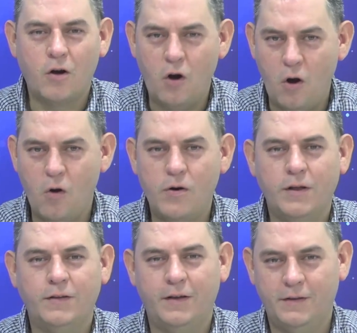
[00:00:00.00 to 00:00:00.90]

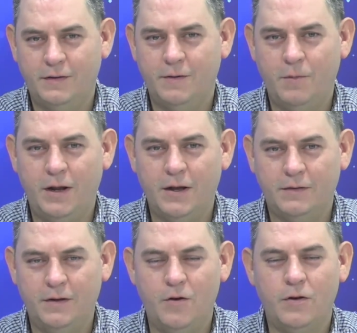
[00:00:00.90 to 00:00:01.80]
clones de estas
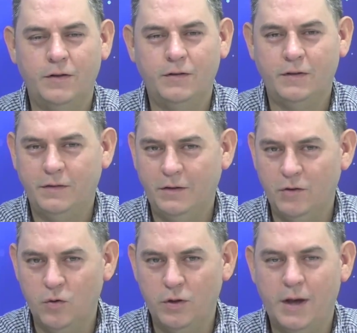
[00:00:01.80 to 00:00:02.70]
aplicaciones y sin
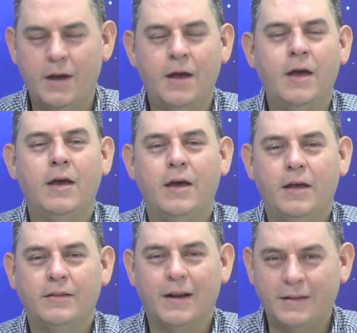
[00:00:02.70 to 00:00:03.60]
duda
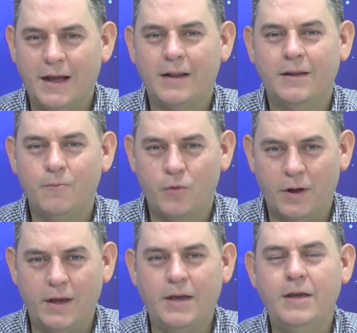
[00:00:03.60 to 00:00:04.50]
eh, tratar de por
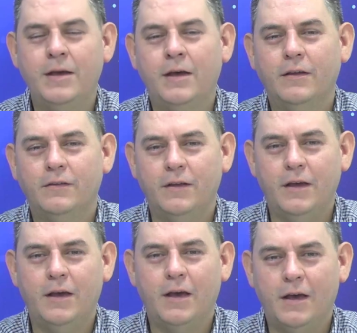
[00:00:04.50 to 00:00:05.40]
ahí,
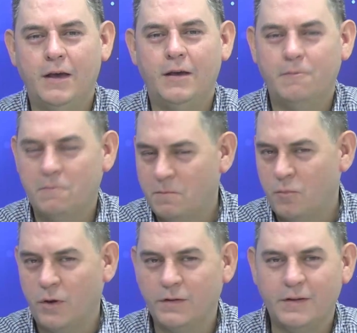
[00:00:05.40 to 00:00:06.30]
sí, eh,
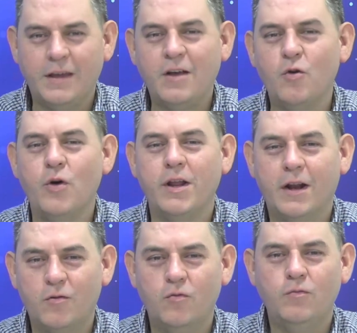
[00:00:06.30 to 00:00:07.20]
pues incluir
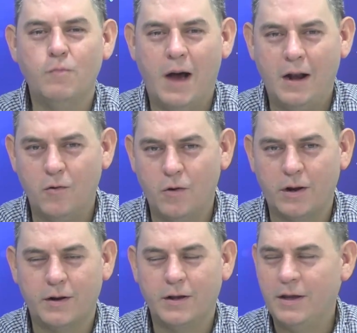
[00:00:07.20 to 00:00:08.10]
algún
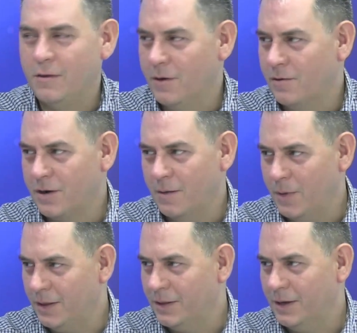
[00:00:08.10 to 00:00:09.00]
malware. Y bueno,
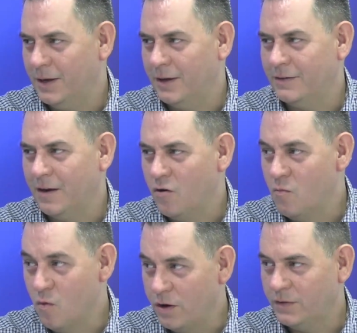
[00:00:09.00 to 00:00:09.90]
realmente es algo
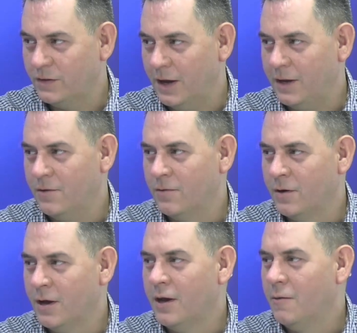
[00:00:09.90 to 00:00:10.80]
muy serio
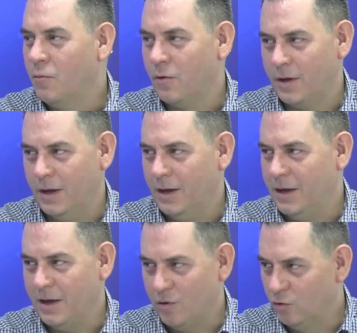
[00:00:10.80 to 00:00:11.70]
porque
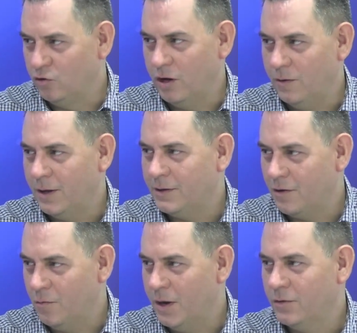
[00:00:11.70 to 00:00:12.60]
inclusive, te
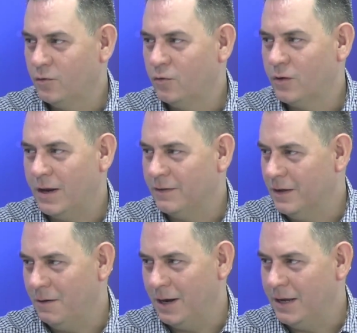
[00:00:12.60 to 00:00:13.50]
comento Susana,
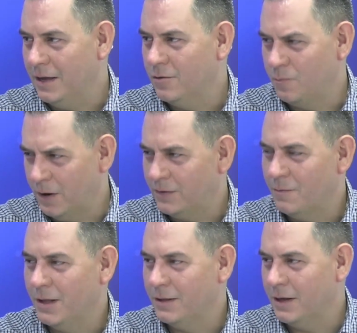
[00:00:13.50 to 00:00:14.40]
estaba leyendo
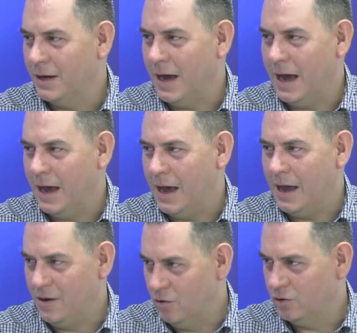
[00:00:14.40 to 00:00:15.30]
precisamente
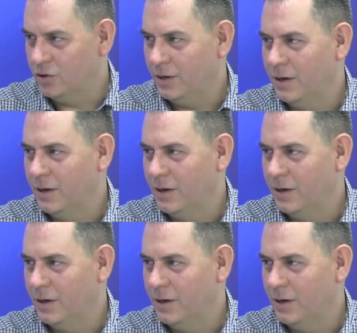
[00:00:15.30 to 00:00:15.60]
anoche